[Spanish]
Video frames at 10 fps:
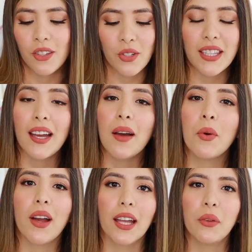Yo estaba
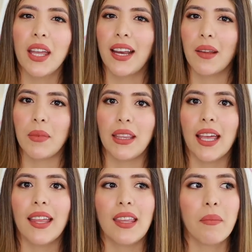buscando una
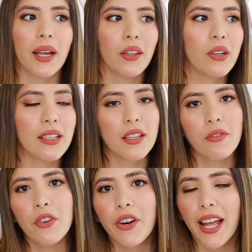cremita de manos en
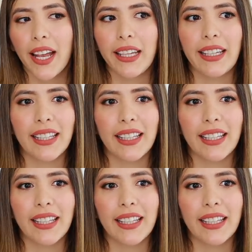Sephora y